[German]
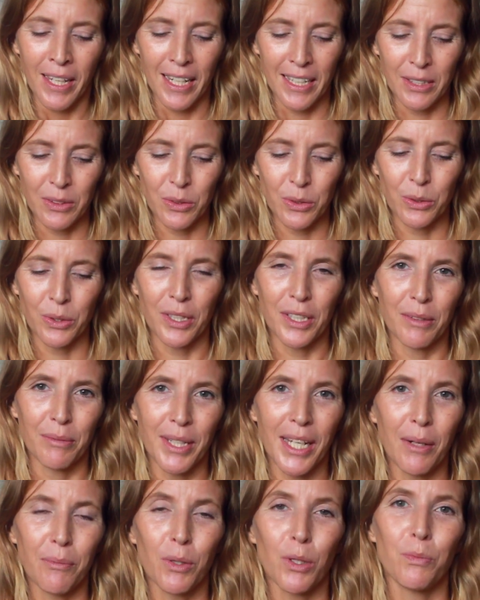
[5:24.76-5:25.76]
Also ähm,
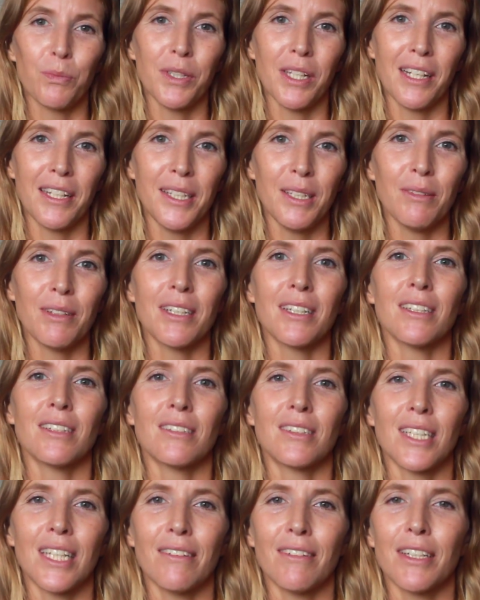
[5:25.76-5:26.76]
ja, probier lieber
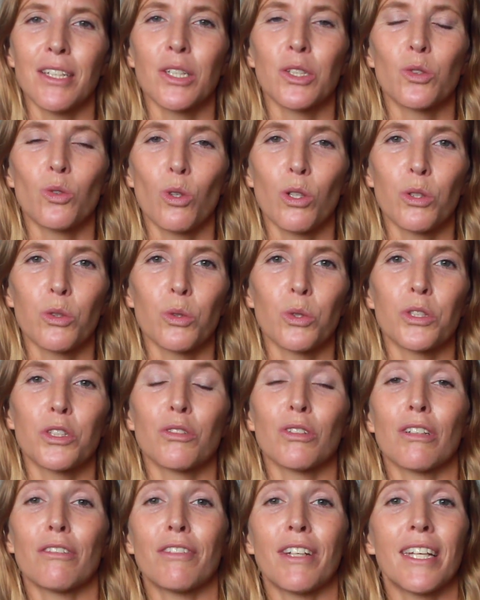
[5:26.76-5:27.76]
Stevia, Xylitol
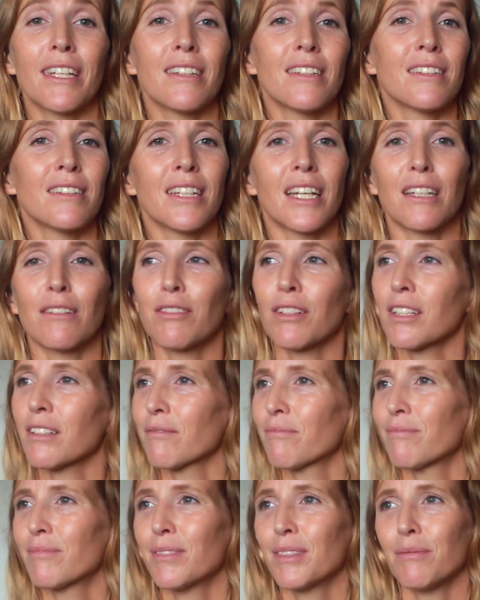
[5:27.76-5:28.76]
zu verwenden, einfach
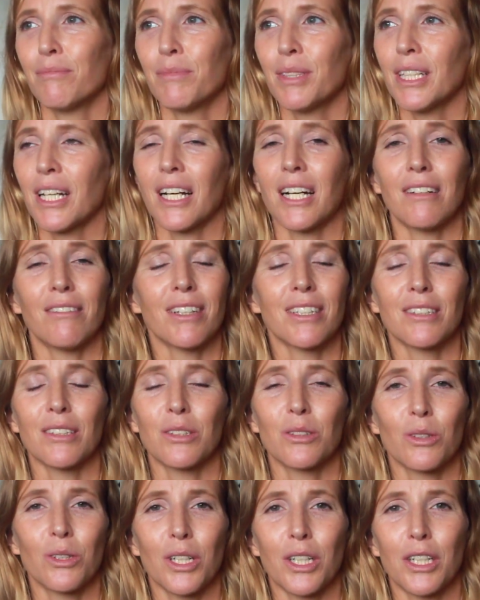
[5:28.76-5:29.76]
Mineralwasser
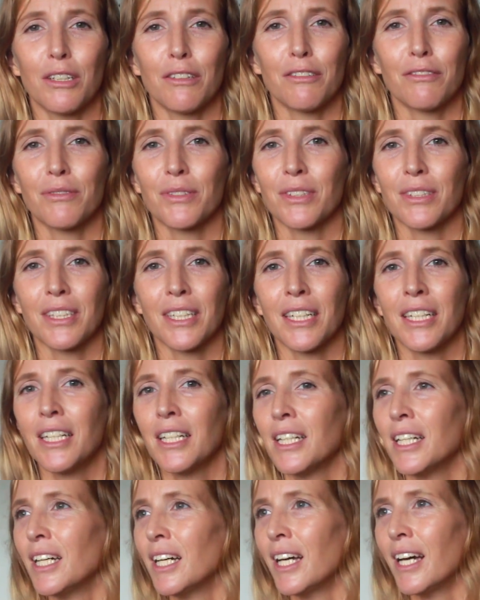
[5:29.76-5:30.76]
zu kaufen und da
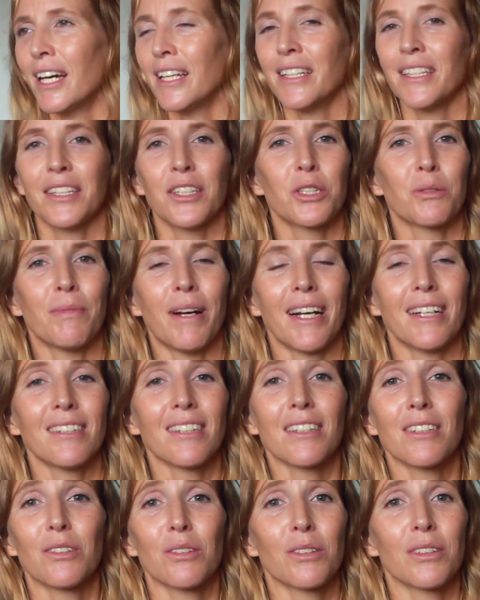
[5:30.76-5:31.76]
eine
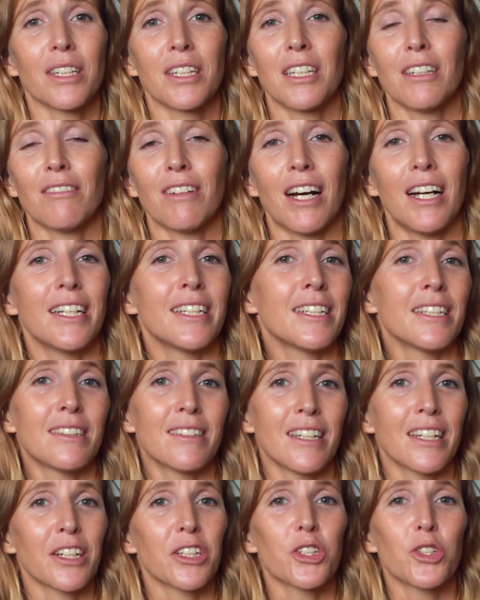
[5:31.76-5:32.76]
Geschmacksrichtung deiner Wahl in
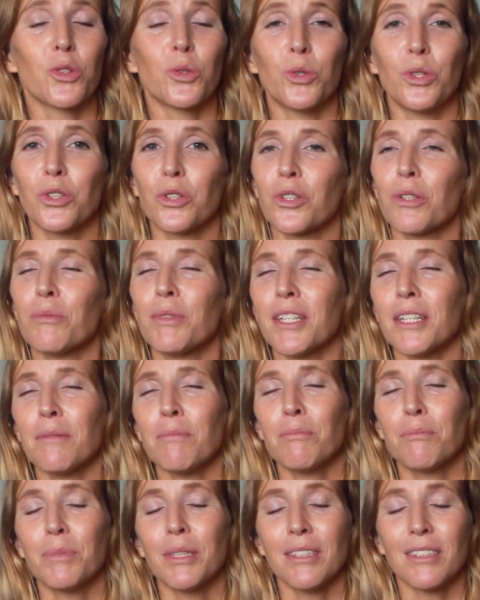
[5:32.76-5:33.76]
ätherischen Ölen oder mit
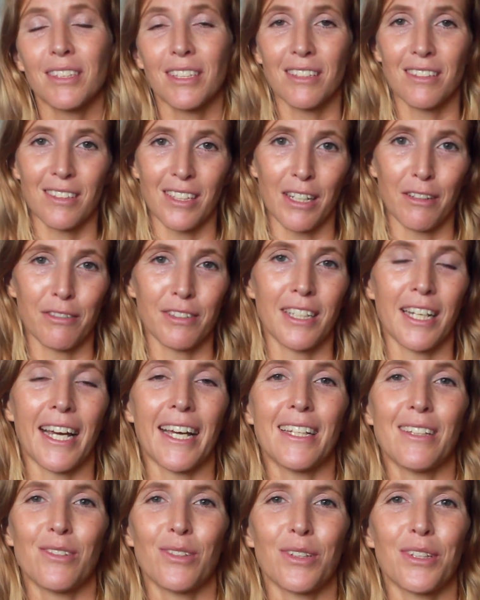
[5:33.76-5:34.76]
einem bisschen Saft
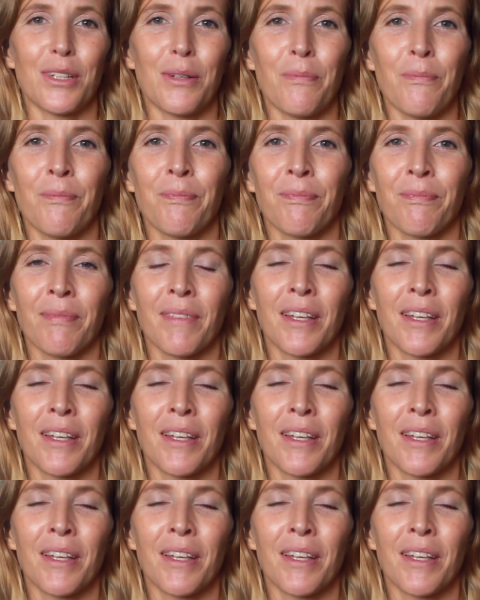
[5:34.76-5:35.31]
reinzugeben